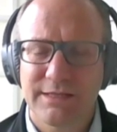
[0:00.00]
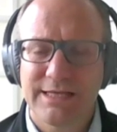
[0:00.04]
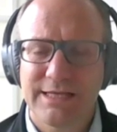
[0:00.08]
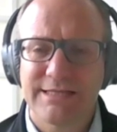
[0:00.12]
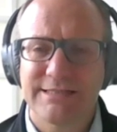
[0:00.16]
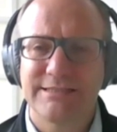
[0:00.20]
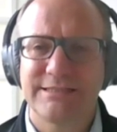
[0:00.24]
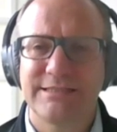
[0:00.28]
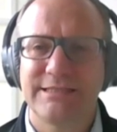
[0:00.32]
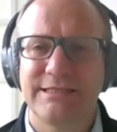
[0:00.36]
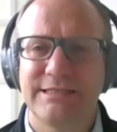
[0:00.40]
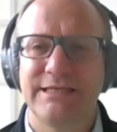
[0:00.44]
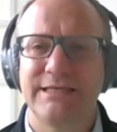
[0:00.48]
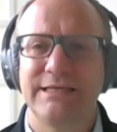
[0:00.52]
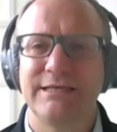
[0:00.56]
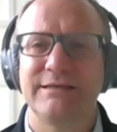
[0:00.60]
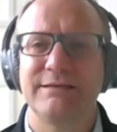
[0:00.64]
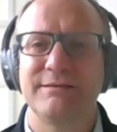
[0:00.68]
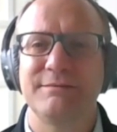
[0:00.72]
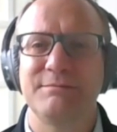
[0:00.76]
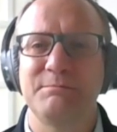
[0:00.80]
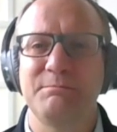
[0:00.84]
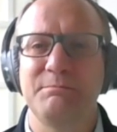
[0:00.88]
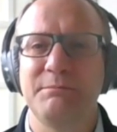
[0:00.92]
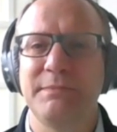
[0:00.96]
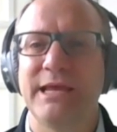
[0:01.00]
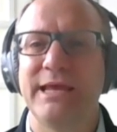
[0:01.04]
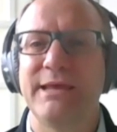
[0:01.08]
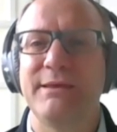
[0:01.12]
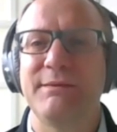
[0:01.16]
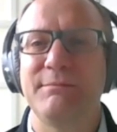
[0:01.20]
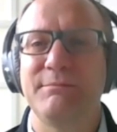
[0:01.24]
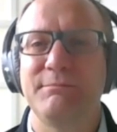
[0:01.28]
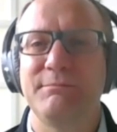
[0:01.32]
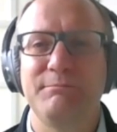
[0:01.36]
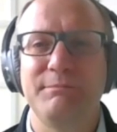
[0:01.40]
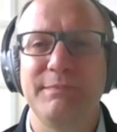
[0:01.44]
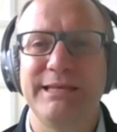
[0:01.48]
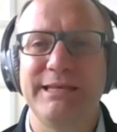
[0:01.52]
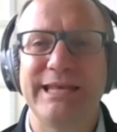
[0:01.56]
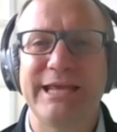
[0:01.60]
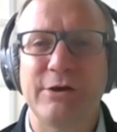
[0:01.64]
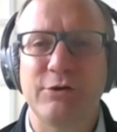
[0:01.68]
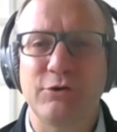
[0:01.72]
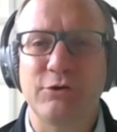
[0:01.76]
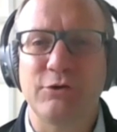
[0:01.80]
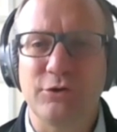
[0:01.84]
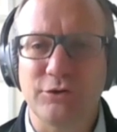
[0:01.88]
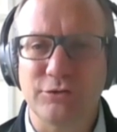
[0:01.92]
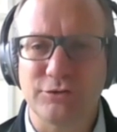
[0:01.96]
Si mi,
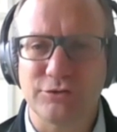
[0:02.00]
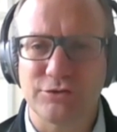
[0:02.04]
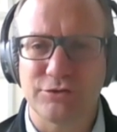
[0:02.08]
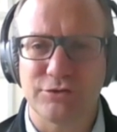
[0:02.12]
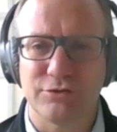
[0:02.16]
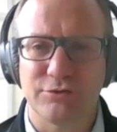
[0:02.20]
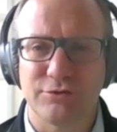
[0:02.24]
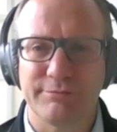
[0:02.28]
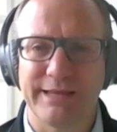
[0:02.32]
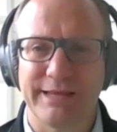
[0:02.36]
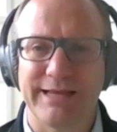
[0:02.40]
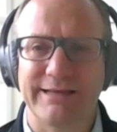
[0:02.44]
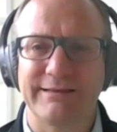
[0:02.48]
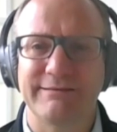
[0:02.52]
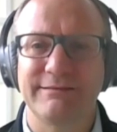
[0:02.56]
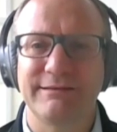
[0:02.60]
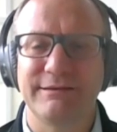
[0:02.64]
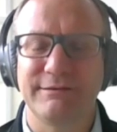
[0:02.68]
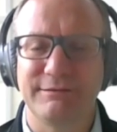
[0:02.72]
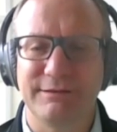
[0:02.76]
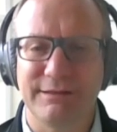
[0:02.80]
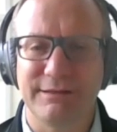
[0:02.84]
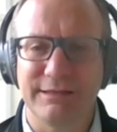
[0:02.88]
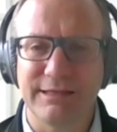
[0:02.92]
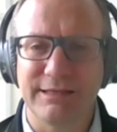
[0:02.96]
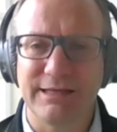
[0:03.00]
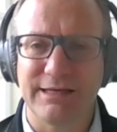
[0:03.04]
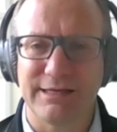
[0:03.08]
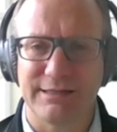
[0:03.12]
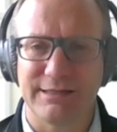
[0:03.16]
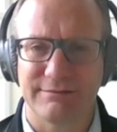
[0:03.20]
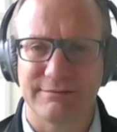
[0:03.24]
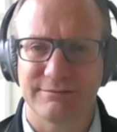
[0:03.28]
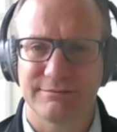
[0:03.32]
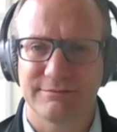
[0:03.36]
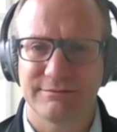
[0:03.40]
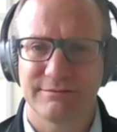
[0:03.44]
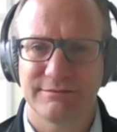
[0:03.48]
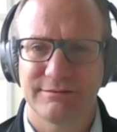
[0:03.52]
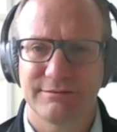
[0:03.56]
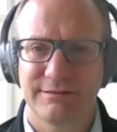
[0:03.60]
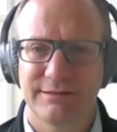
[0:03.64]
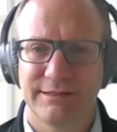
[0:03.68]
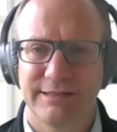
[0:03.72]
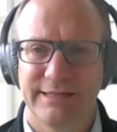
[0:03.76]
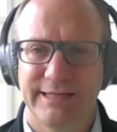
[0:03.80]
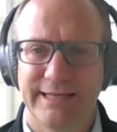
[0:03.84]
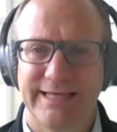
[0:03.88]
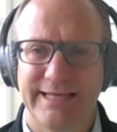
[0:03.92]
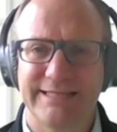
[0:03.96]
negocio, mi actividad
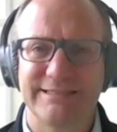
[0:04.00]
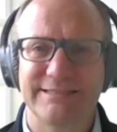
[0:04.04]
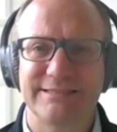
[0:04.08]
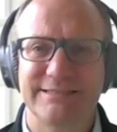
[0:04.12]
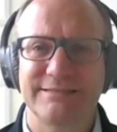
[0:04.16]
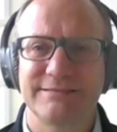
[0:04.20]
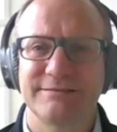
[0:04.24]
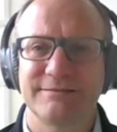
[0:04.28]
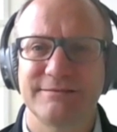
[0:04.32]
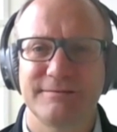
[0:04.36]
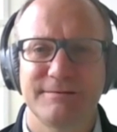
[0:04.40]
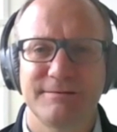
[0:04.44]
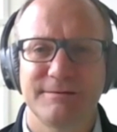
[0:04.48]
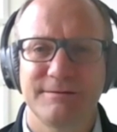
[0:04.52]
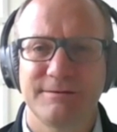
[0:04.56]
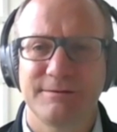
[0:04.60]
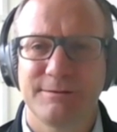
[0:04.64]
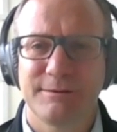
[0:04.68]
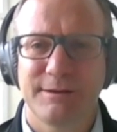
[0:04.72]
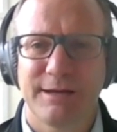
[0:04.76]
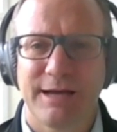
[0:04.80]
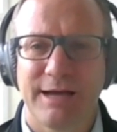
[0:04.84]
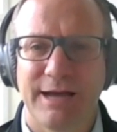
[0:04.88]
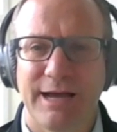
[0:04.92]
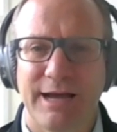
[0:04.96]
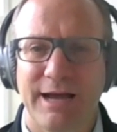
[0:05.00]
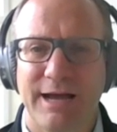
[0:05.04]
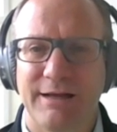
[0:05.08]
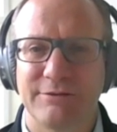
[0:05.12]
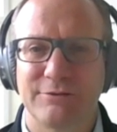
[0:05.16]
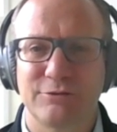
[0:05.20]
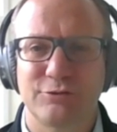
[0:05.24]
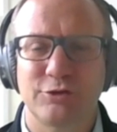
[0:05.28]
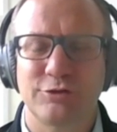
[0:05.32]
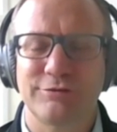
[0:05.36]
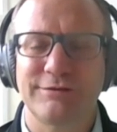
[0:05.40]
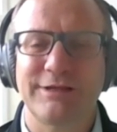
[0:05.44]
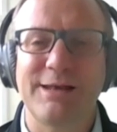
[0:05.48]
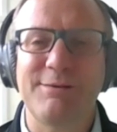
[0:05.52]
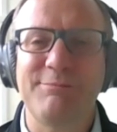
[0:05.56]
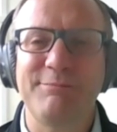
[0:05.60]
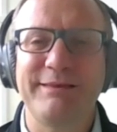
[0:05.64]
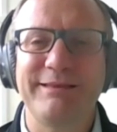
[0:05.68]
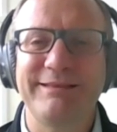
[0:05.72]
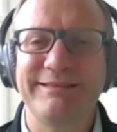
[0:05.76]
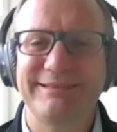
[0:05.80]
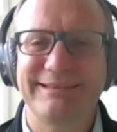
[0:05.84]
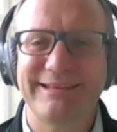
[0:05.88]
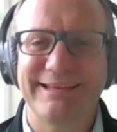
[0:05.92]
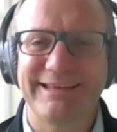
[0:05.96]
es
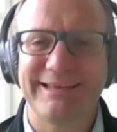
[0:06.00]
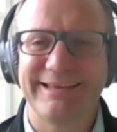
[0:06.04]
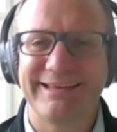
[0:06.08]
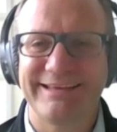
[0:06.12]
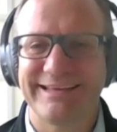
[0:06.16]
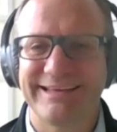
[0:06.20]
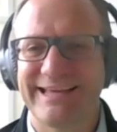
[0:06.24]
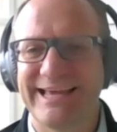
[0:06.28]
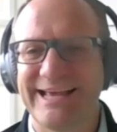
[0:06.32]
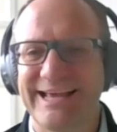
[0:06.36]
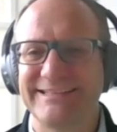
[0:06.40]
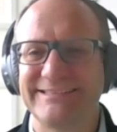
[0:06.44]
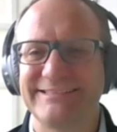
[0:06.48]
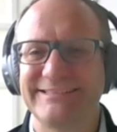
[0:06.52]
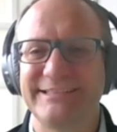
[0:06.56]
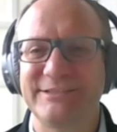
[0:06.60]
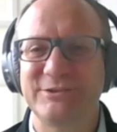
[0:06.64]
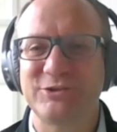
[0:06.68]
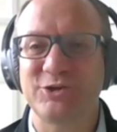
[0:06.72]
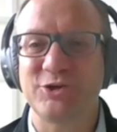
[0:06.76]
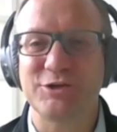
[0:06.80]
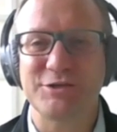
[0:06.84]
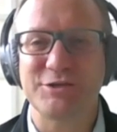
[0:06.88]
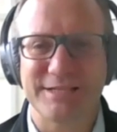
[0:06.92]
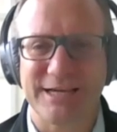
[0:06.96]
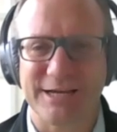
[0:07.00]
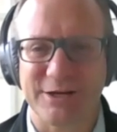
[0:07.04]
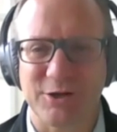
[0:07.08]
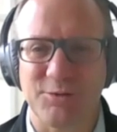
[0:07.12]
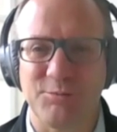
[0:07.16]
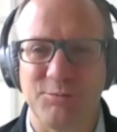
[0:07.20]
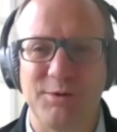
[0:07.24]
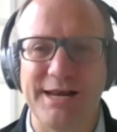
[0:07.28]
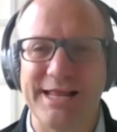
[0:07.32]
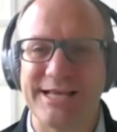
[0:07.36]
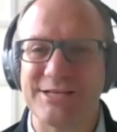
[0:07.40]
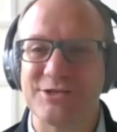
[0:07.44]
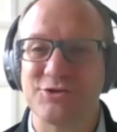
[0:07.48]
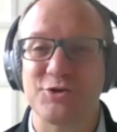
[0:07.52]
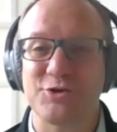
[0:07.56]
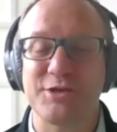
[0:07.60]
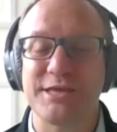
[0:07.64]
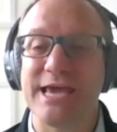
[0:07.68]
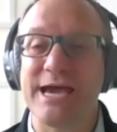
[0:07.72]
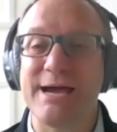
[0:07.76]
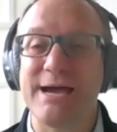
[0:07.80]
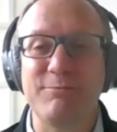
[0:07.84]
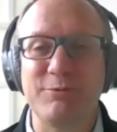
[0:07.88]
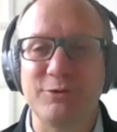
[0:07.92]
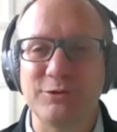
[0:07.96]
totalmente exitosa, como la
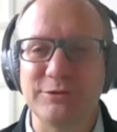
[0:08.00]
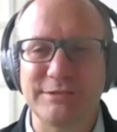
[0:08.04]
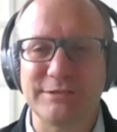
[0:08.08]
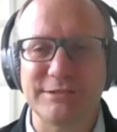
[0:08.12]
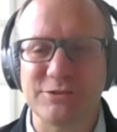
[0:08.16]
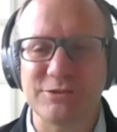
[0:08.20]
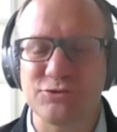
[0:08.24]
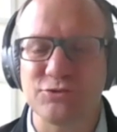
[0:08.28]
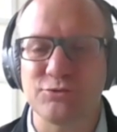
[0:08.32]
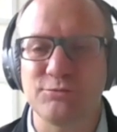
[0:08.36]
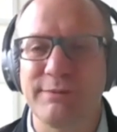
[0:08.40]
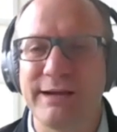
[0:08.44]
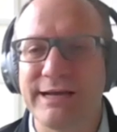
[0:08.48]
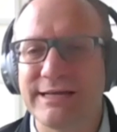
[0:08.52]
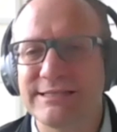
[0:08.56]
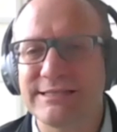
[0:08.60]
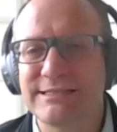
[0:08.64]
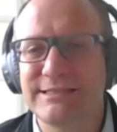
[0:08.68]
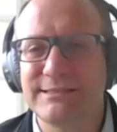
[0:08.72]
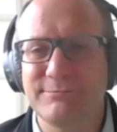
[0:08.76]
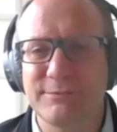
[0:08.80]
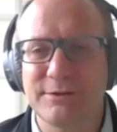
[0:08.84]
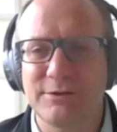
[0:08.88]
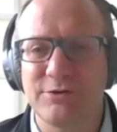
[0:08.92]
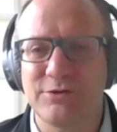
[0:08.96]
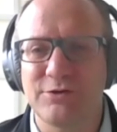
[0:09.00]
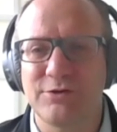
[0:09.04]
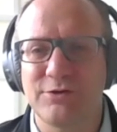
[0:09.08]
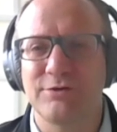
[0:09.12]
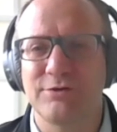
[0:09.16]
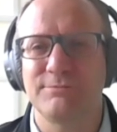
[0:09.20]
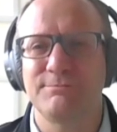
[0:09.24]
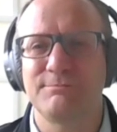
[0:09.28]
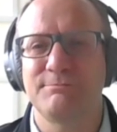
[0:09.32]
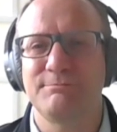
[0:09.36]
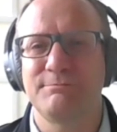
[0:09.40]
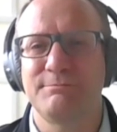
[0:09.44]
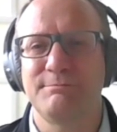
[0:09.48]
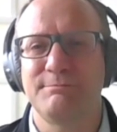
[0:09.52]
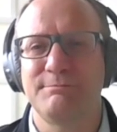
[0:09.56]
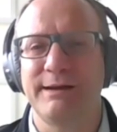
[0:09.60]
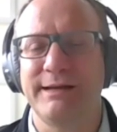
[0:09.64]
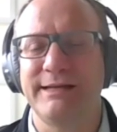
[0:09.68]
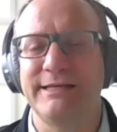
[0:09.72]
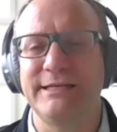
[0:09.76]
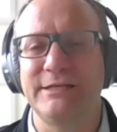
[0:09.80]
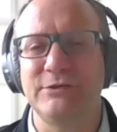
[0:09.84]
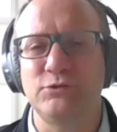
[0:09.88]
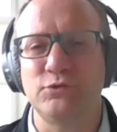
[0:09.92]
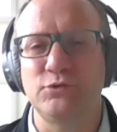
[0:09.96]
soñamos en su máximo
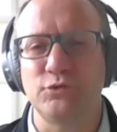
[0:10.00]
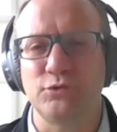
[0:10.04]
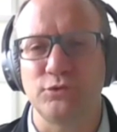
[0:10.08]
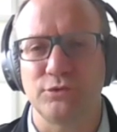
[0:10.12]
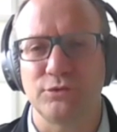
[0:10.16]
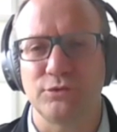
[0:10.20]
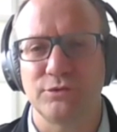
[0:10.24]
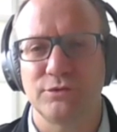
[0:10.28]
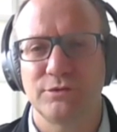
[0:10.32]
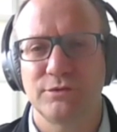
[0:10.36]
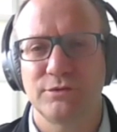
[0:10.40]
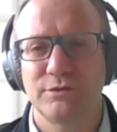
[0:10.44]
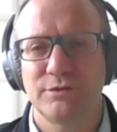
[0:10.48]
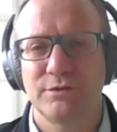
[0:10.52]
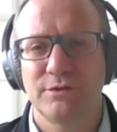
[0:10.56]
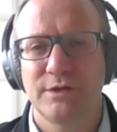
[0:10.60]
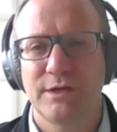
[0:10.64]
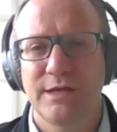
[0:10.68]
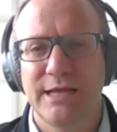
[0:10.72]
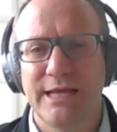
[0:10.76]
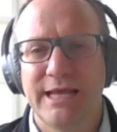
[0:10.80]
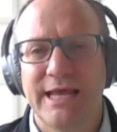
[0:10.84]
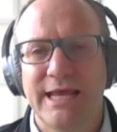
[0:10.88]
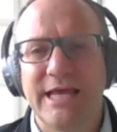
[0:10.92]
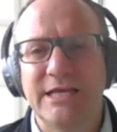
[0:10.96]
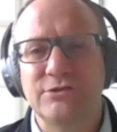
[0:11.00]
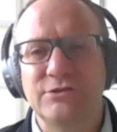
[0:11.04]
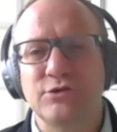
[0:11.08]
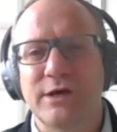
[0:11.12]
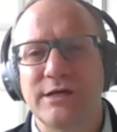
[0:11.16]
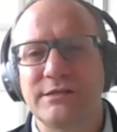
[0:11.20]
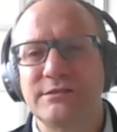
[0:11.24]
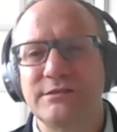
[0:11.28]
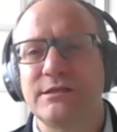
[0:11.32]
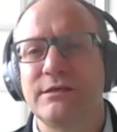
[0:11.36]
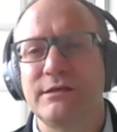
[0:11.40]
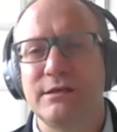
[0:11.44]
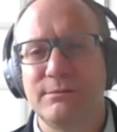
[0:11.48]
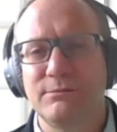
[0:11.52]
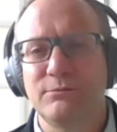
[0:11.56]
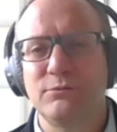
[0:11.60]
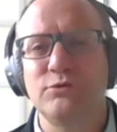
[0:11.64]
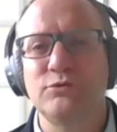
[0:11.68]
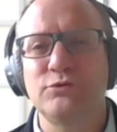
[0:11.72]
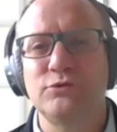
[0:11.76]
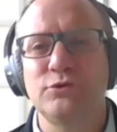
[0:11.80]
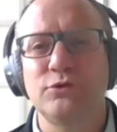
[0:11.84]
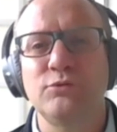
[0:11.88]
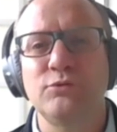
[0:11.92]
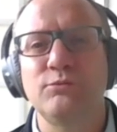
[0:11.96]
magnitud. Eso hace del
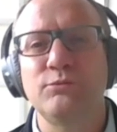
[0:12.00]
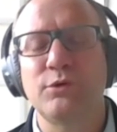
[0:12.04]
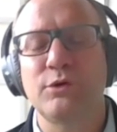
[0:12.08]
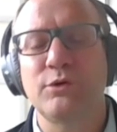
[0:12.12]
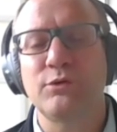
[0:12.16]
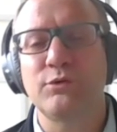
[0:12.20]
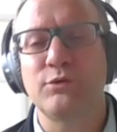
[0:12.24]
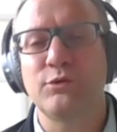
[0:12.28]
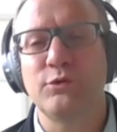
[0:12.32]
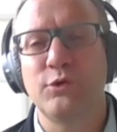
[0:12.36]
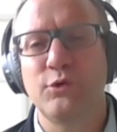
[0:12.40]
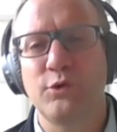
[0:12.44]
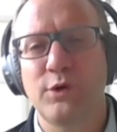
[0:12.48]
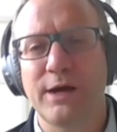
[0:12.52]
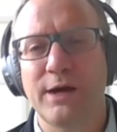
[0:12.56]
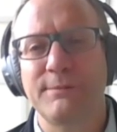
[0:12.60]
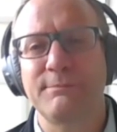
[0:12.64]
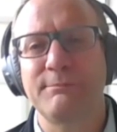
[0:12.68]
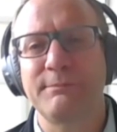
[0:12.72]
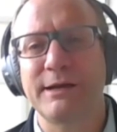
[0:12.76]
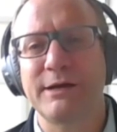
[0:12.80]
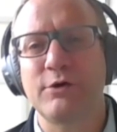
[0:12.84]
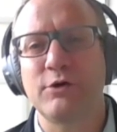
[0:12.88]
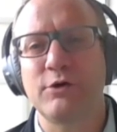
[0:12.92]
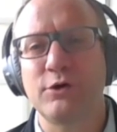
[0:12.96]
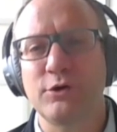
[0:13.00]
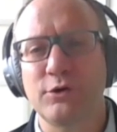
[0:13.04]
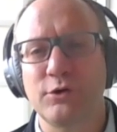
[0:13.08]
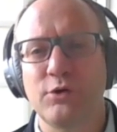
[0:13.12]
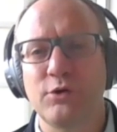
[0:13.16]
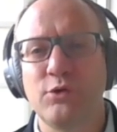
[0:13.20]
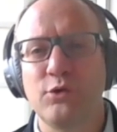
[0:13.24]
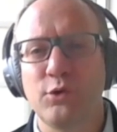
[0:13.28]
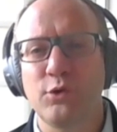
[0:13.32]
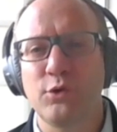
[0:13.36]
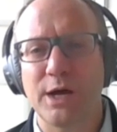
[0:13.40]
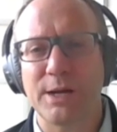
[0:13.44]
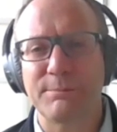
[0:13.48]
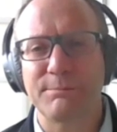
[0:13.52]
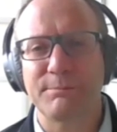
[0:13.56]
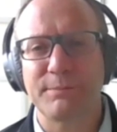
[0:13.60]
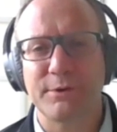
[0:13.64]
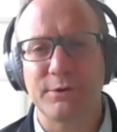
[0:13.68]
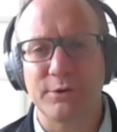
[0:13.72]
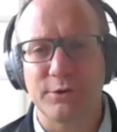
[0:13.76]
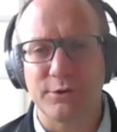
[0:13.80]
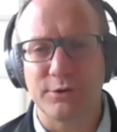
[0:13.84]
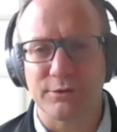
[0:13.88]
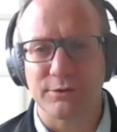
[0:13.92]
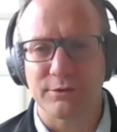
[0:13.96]
mundo un, lugar mejor o un lugar
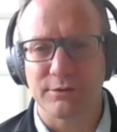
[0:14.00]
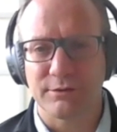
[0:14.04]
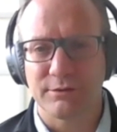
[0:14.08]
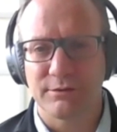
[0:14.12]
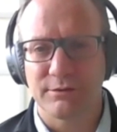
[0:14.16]
peor.